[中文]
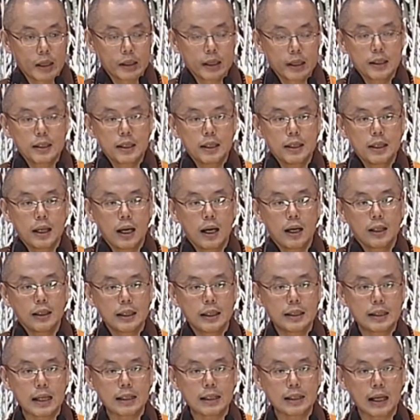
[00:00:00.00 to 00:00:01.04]
甚至呢，
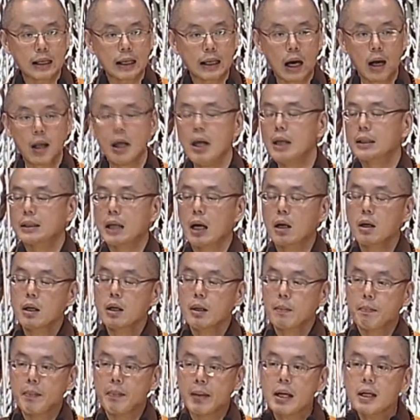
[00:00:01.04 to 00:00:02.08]
你想想看，当
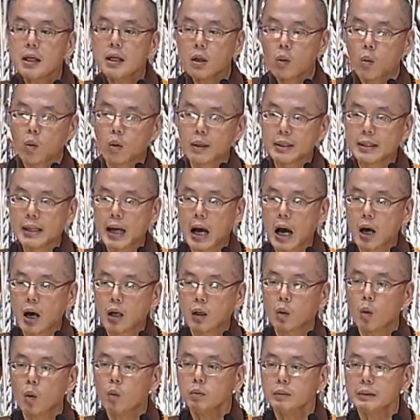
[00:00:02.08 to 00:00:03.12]
别的国家
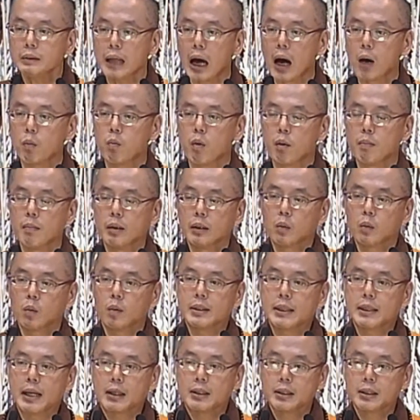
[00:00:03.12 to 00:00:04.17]
攻打我们
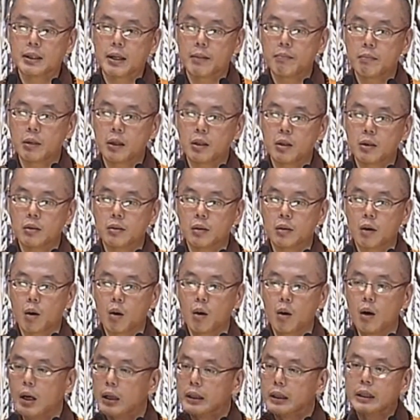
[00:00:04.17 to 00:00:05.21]
国家的人民的时
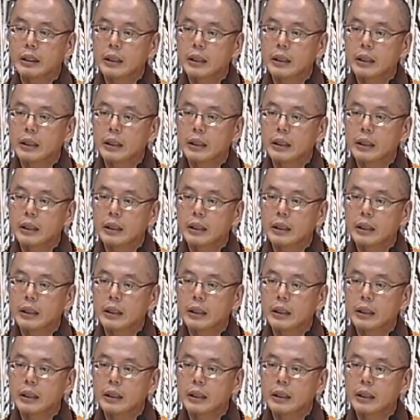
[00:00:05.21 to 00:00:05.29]
候，